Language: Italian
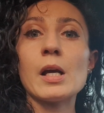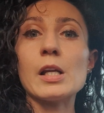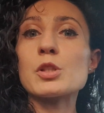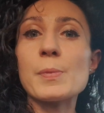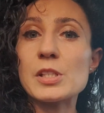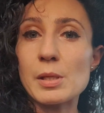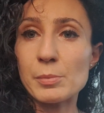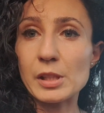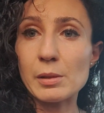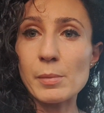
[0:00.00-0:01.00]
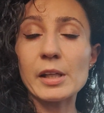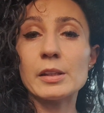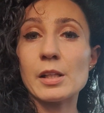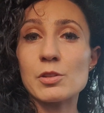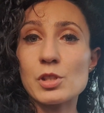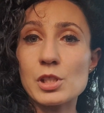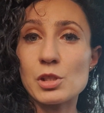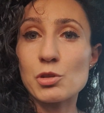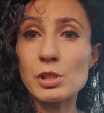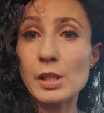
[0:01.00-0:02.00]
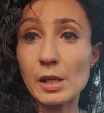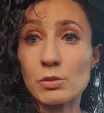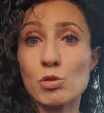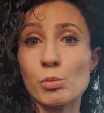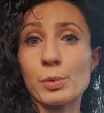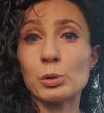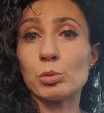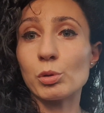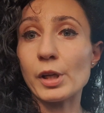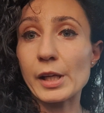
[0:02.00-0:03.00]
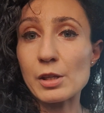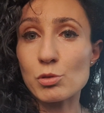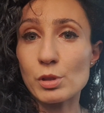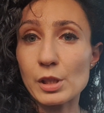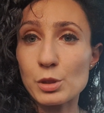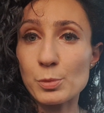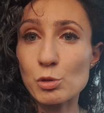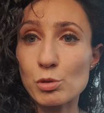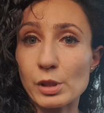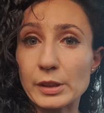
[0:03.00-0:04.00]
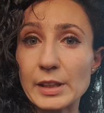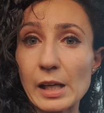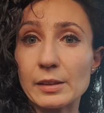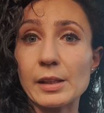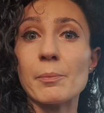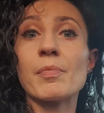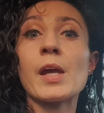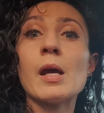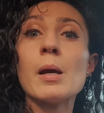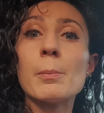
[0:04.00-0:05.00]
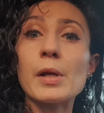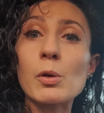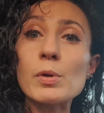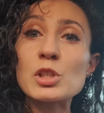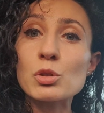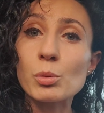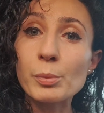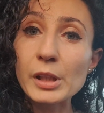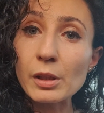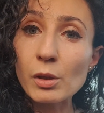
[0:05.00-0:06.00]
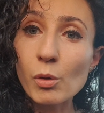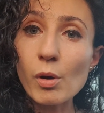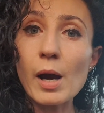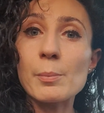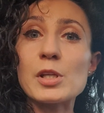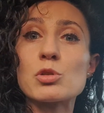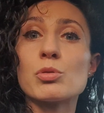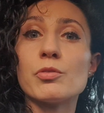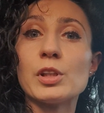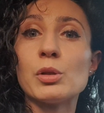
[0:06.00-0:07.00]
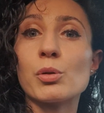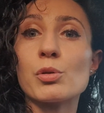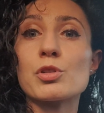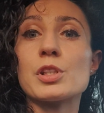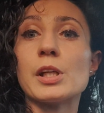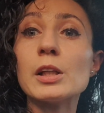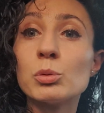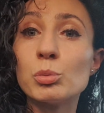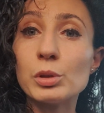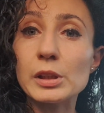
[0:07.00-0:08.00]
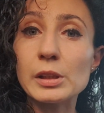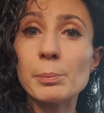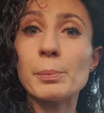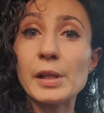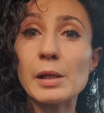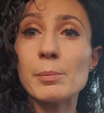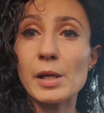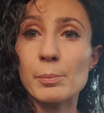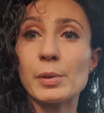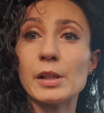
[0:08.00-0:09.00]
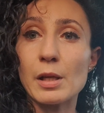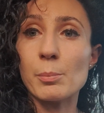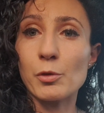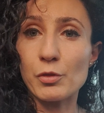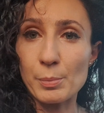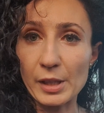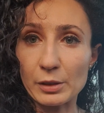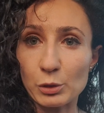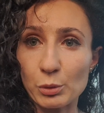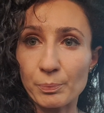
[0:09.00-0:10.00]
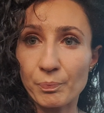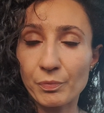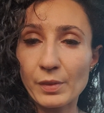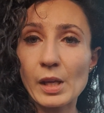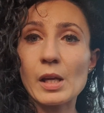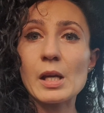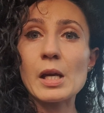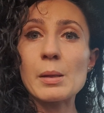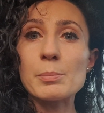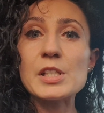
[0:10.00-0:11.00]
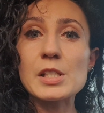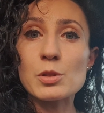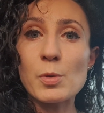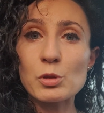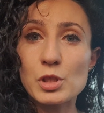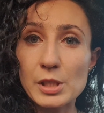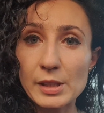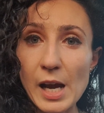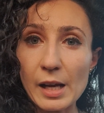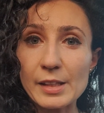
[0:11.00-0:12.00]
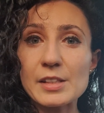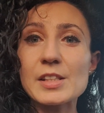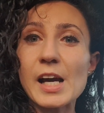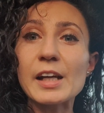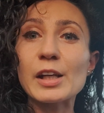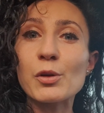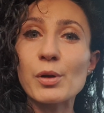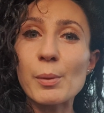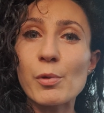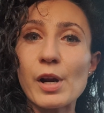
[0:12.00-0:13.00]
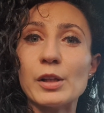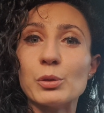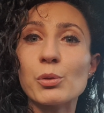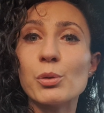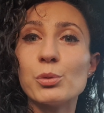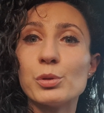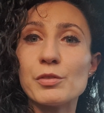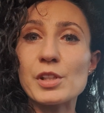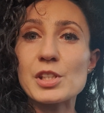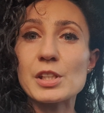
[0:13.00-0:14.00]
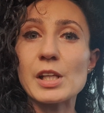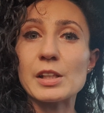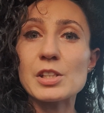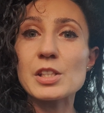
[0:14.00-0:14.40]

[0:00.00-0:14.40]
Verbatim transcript: La spesa è minima e te la gestisci te, soprattutto nel caso delle sponsorizzate. Per questo Mirko ha messo i videocorsi gratuiti per i membri del movimento. Business Box Italia sta anche collaborando con l'Università di